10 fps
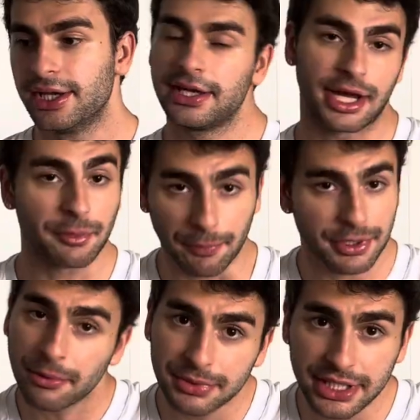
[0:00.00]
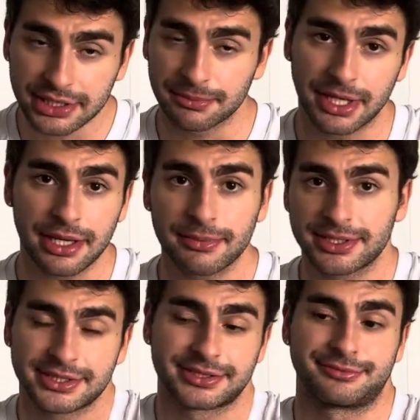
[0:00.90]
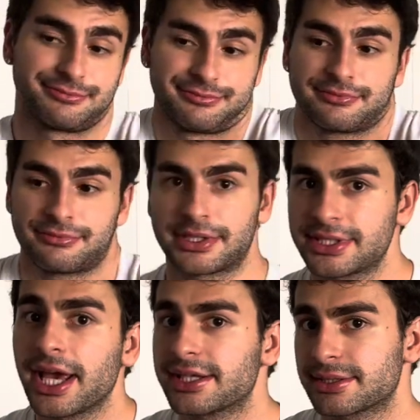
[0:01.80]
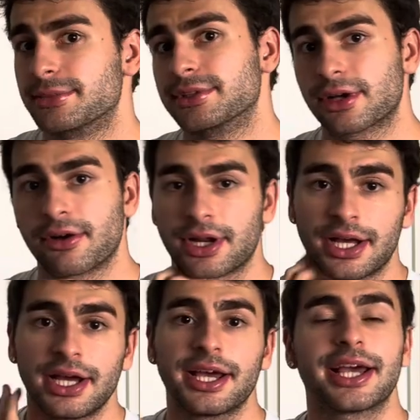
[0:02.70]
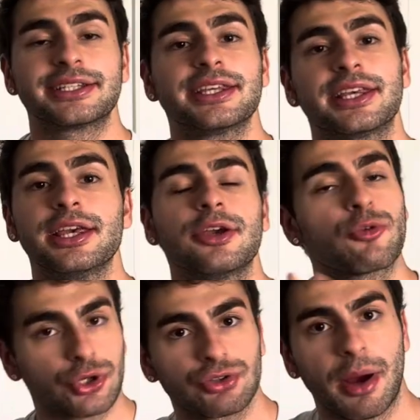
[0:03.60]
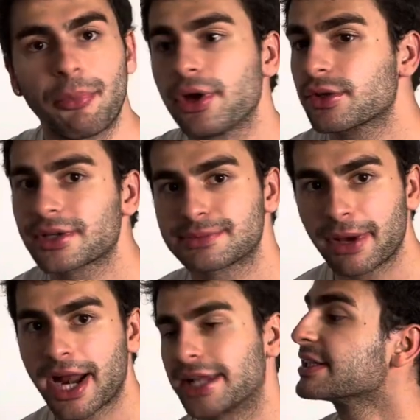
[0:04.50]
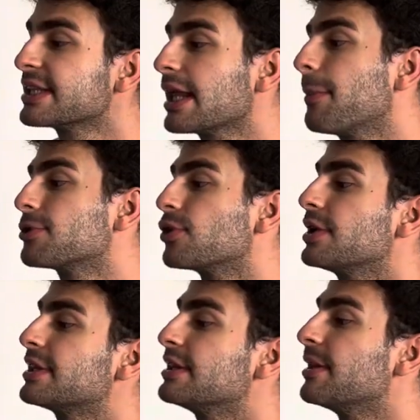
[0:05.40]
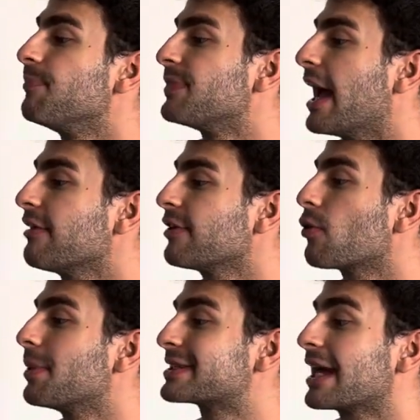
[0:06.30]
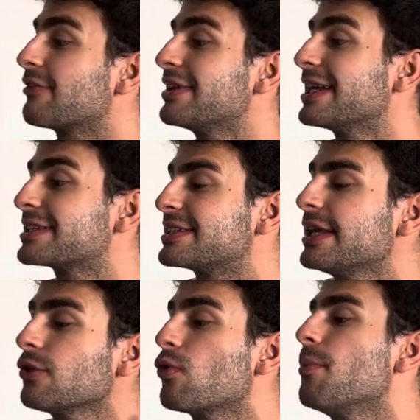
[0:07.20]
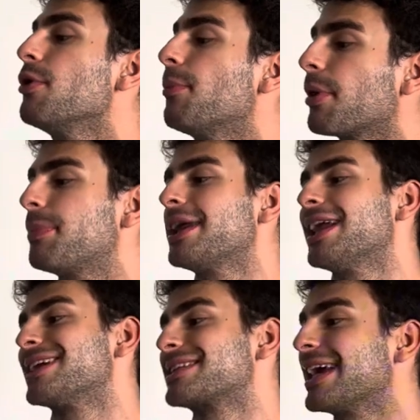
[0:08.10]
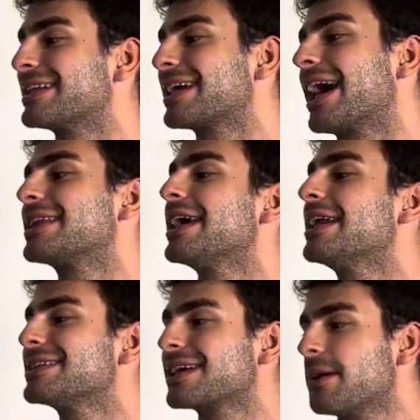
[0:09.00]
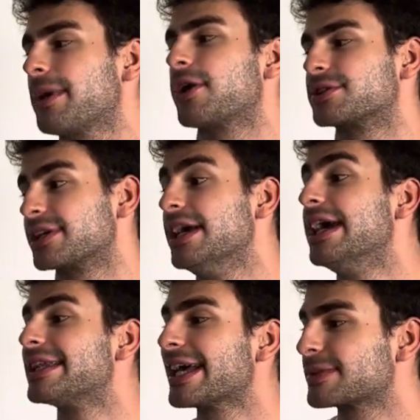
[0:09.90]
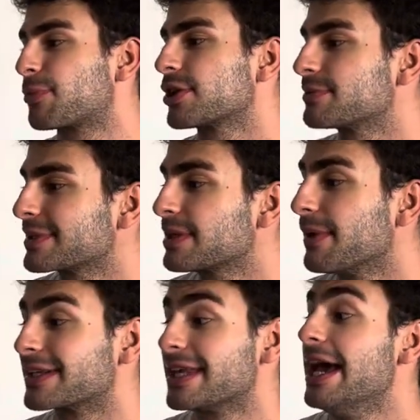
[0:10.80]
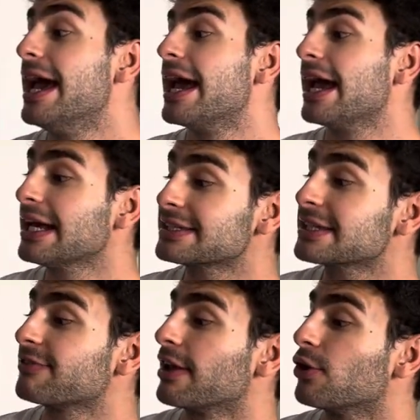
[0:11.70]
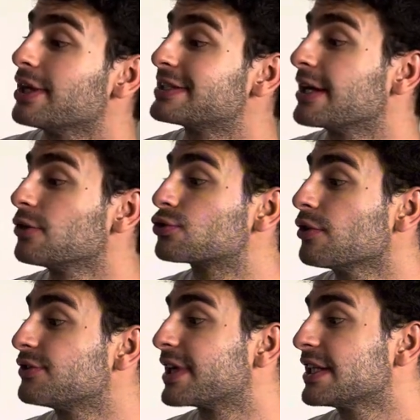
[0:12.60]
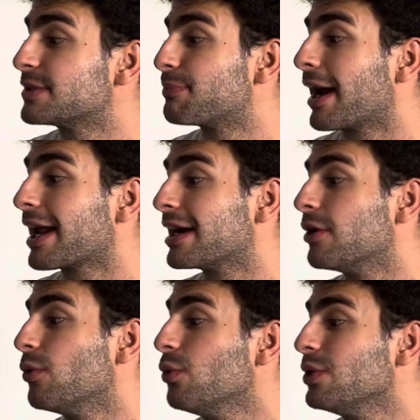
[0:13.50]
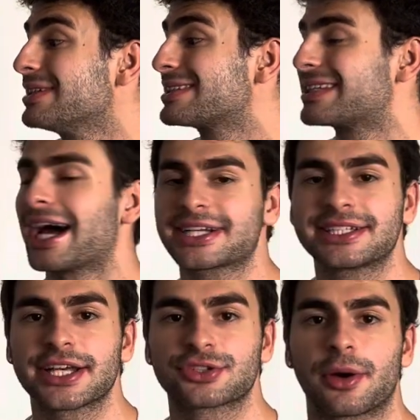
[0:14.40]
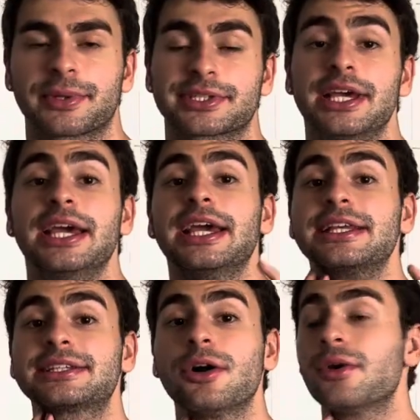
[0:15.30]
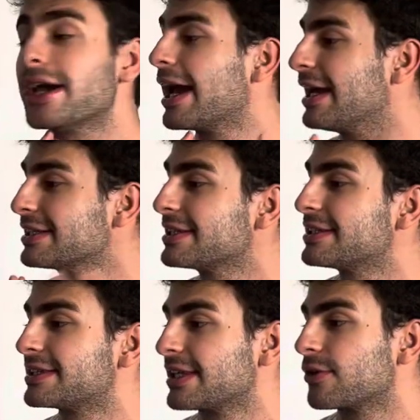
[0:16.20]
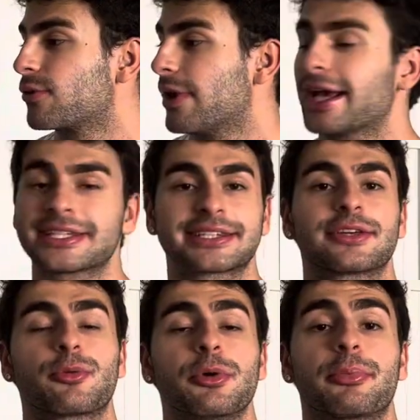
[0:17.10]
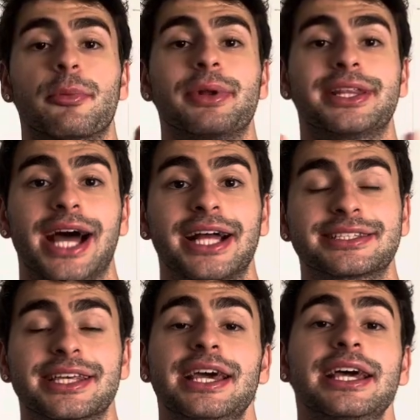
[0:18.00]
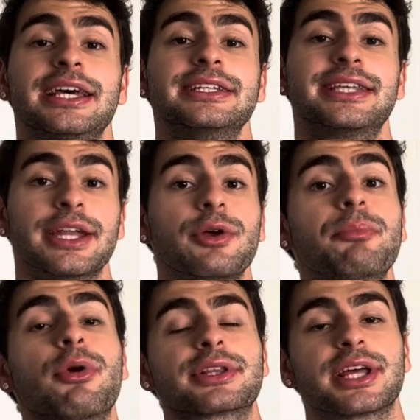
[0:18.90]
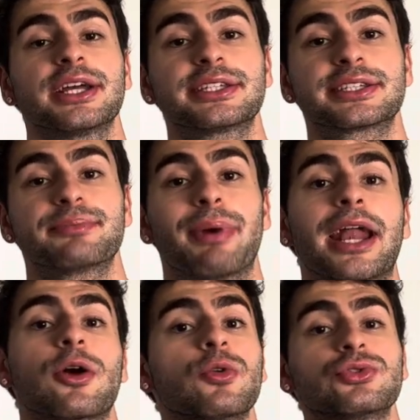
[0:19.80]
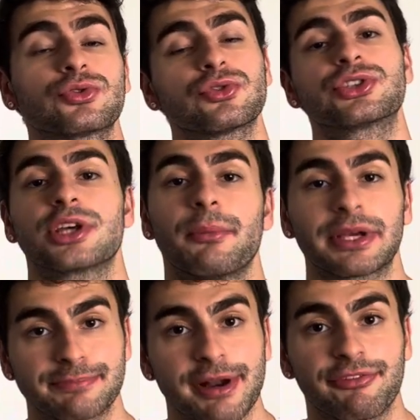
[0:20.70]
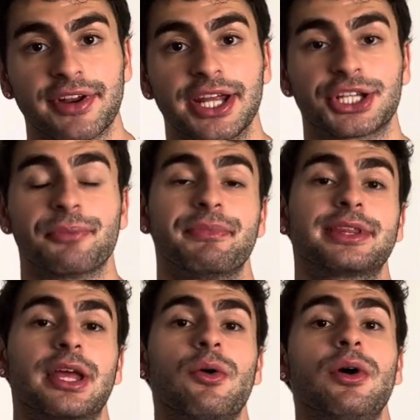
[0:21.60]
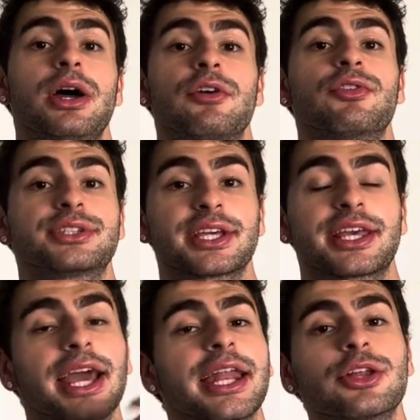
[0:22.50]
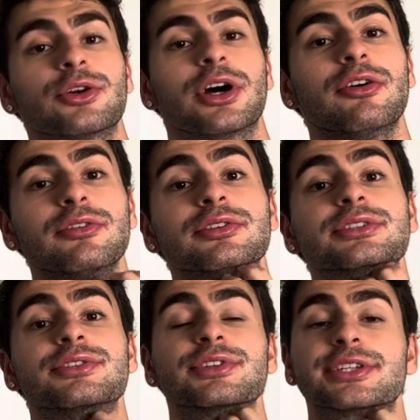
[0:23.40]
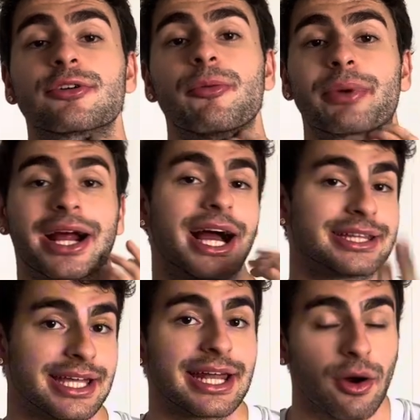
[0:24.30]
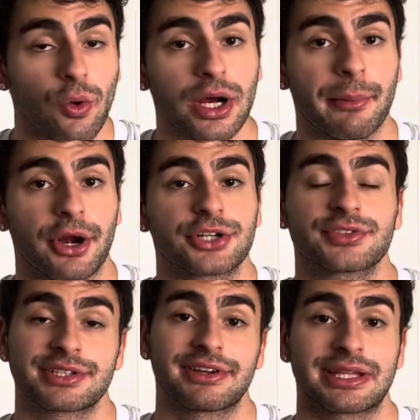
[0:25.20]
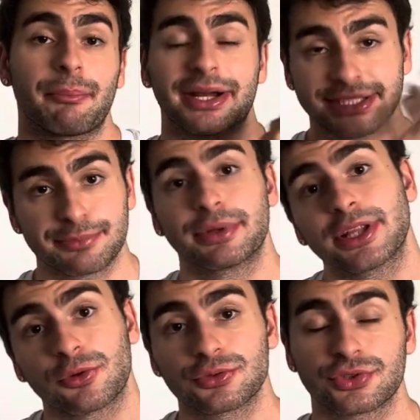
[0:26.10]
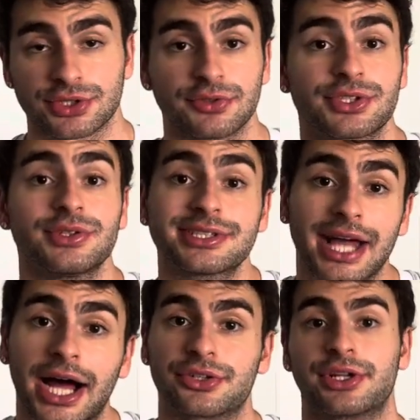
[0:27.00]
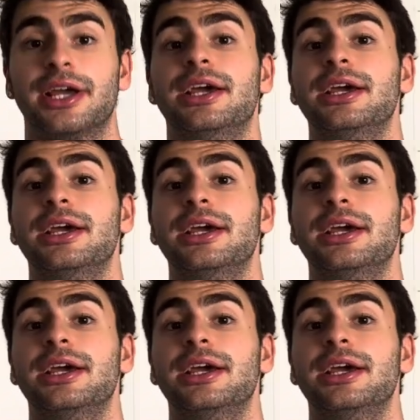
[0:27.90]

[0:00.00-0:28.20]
Era uma opinião minha também, mas assim, Paciência, mano. Agora é seguir e continuar apoiando com as paradas. Tanto a Torre devem começar a vender 5 mil propriedades entre cadeiras e camarotes nas próximas semanas. Esses valores seriam suficientes para o start das obras. Então, esses cinco, essas 5 mil propriedades seriam importantes para a construção mais para frente. Então, você querendo ou não, se você comprar cadeira ou camarote, você vai estar tá participando da construção do seu estádio, né?